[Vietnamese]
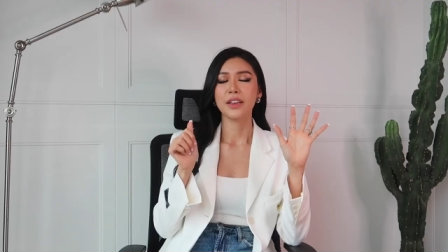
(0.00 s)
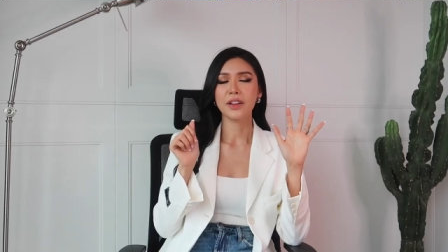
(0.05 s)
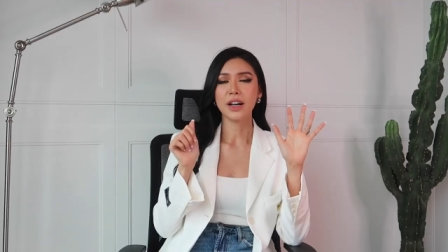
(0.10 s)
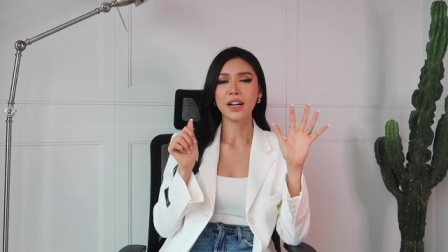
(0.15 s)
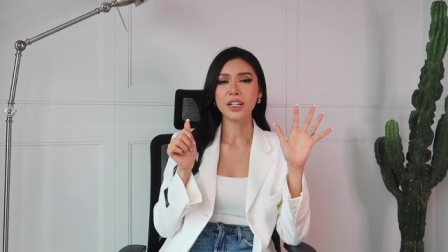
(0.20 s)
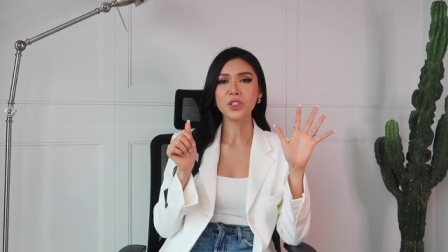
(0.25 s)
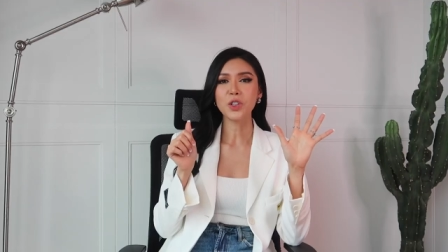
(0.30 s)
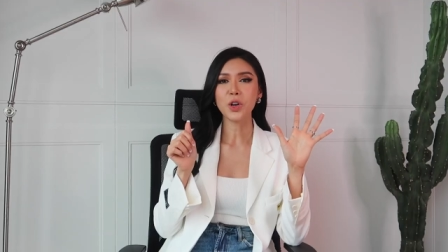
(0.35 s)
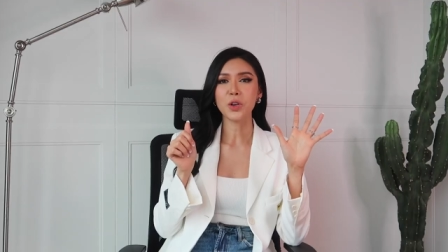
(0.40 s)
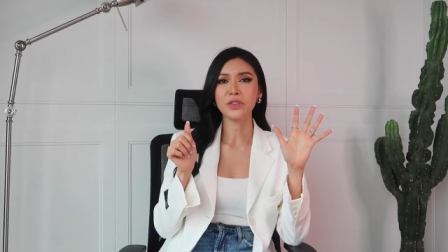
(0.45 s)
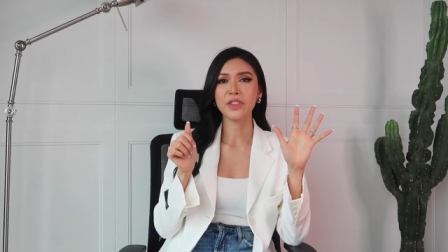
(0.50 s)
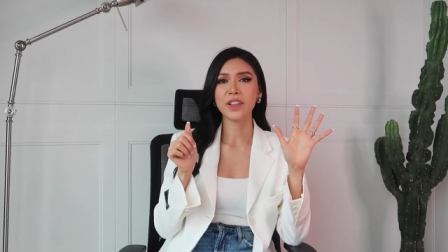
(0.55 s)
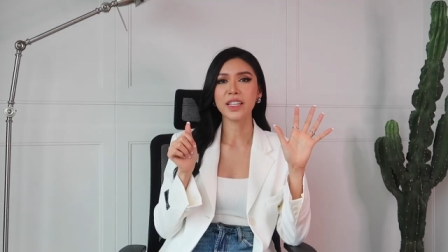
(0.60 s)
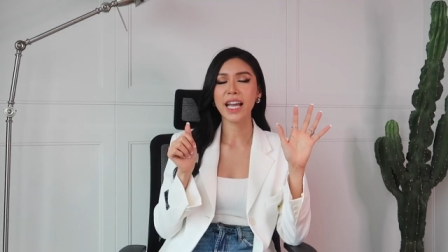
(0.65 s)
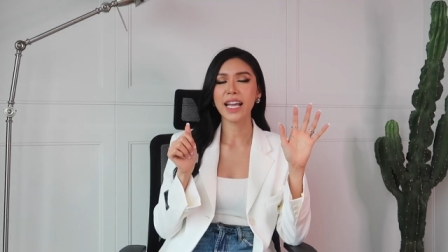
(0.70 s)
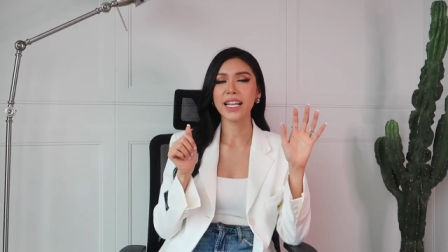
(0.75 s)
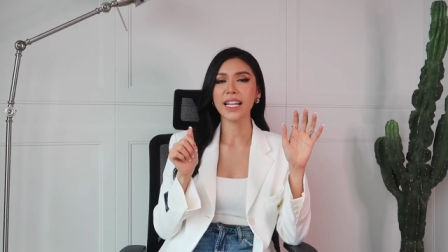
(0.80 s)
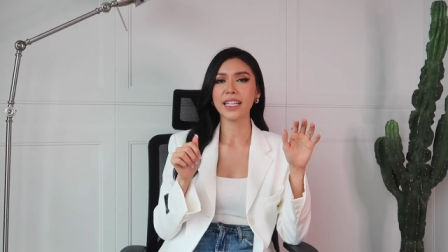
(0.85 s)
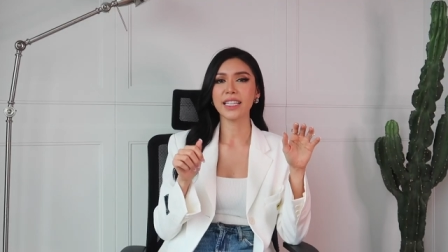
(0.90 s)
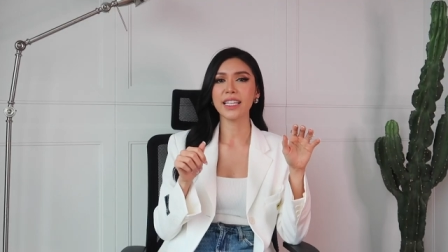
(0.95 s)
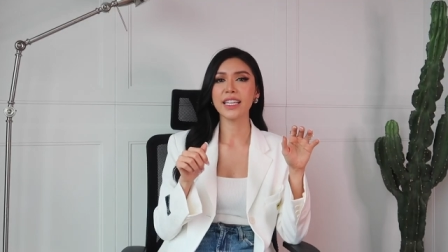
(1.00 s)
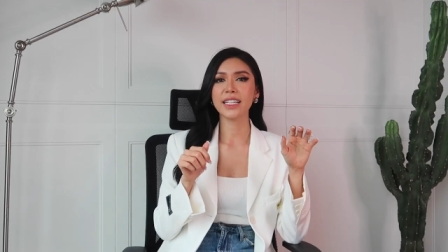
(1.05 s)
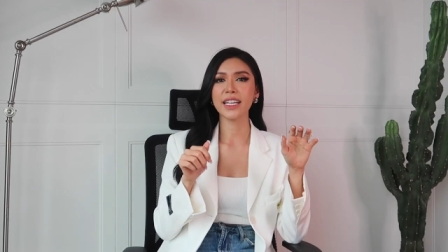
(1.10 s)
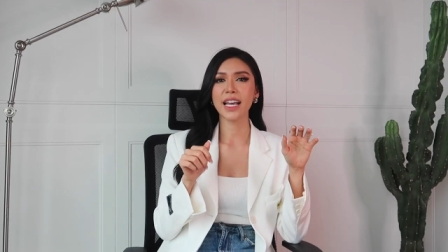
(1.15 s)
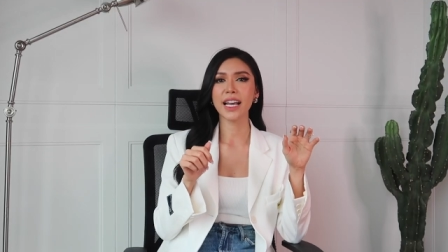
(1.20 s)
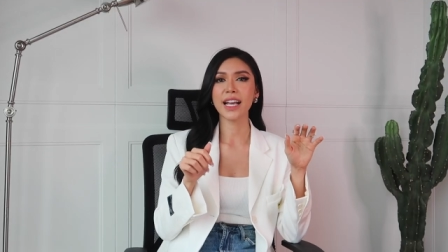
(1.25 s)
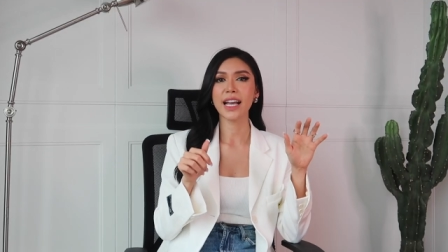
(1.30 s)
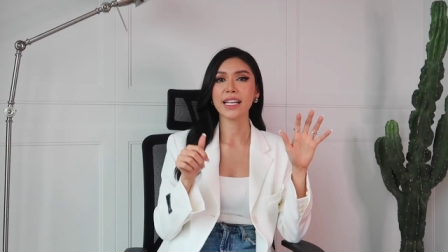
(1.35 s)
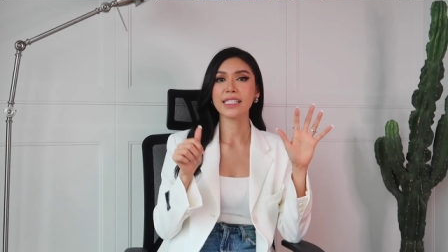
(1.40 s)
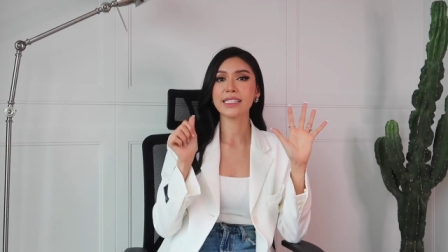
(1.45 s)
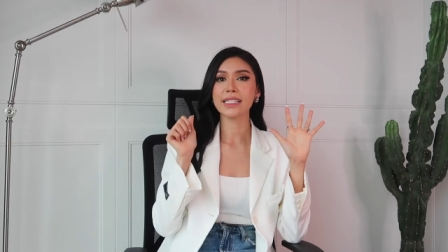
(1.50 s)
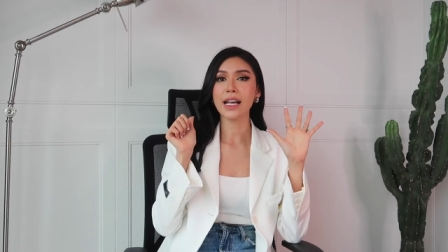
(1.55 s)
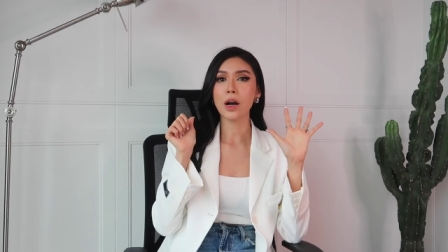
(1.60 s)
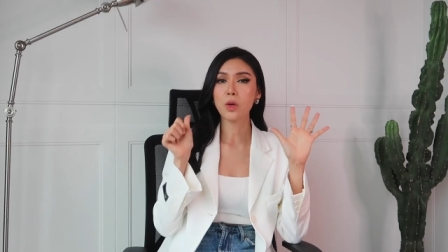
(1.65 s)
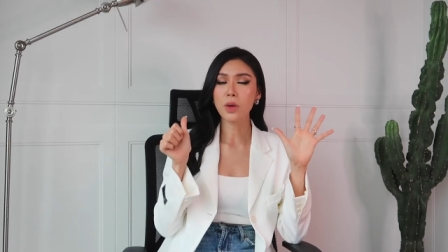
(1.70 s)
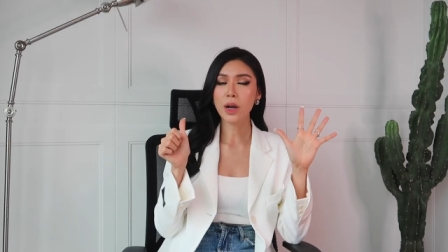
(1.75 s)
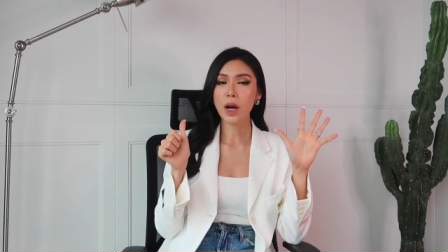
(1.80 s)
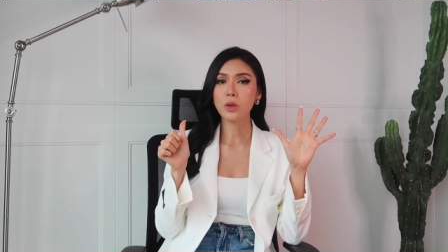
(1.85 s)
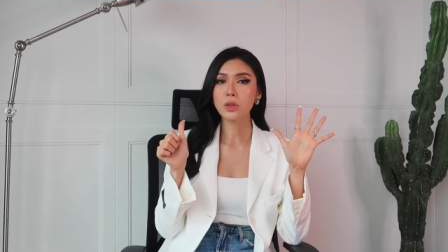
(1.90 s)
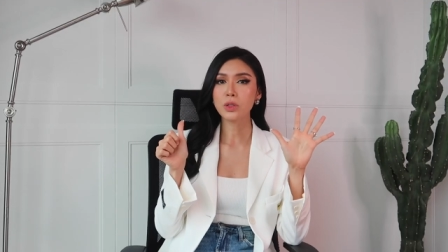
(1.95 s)
thì ứng dụng FinHay đã thiết kế ra
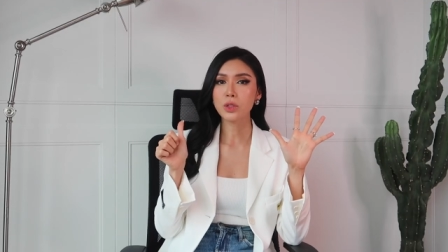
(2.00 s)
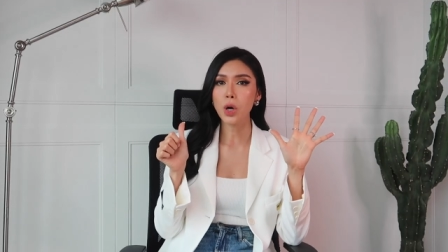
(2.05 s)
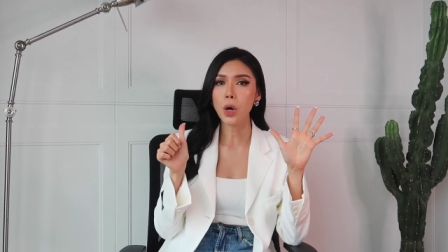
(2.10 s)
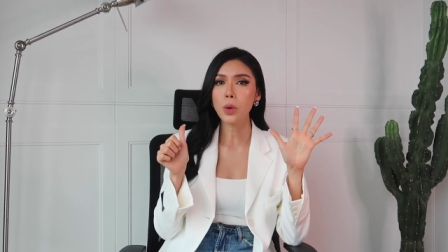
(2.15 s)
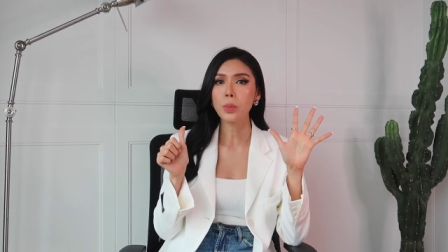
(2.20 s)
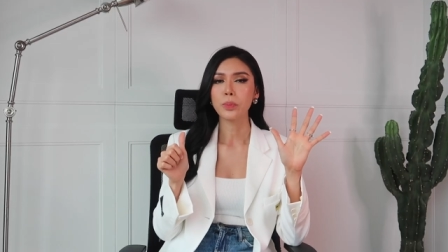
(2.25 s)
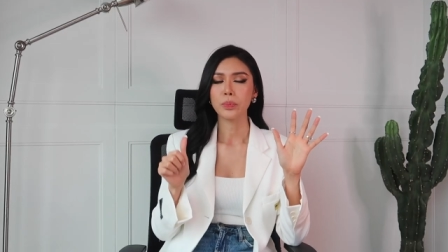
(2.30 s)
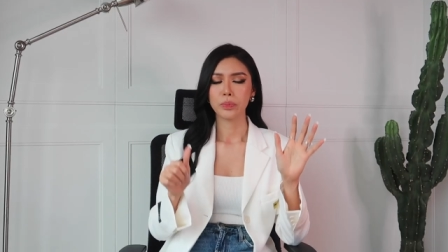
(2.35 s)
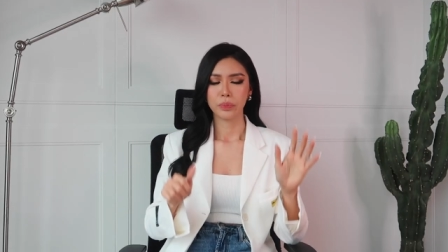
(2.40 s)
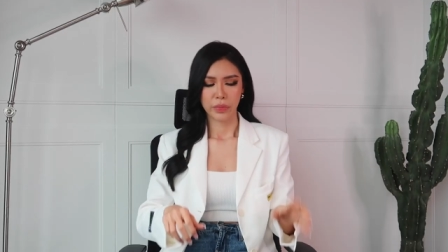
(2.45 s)
6 cấu trúc